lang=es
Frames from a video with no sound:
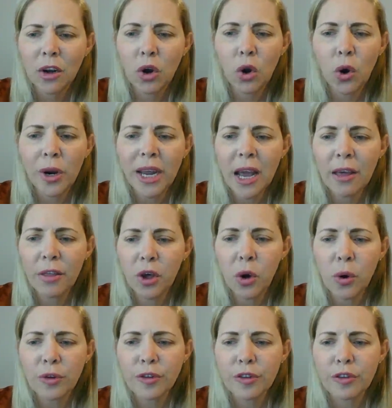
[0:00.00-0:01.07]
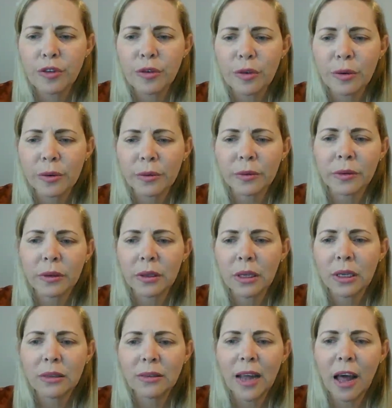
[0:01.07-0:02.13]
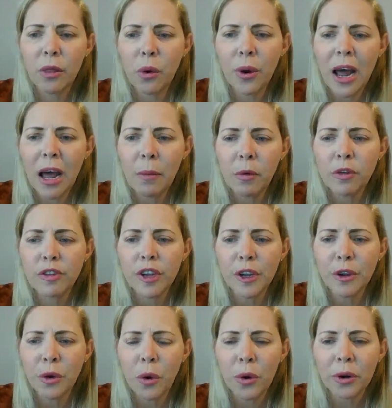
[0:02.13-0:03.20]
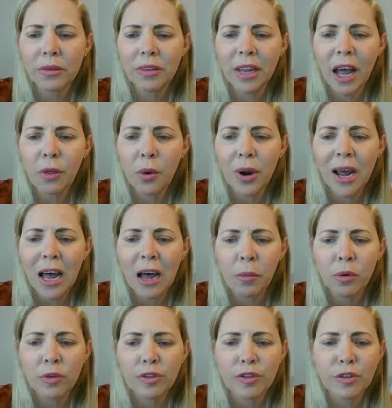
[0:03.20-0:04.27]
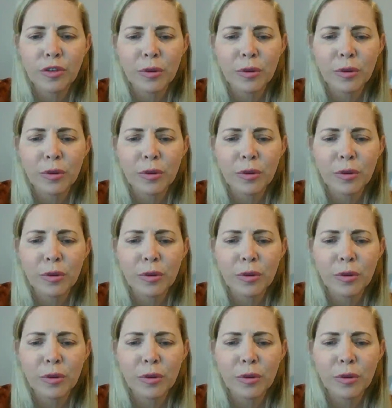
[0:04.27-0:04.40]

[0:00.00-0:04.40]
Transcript: Gloria a Dios. Te adoramos, Señor. Te adoramos.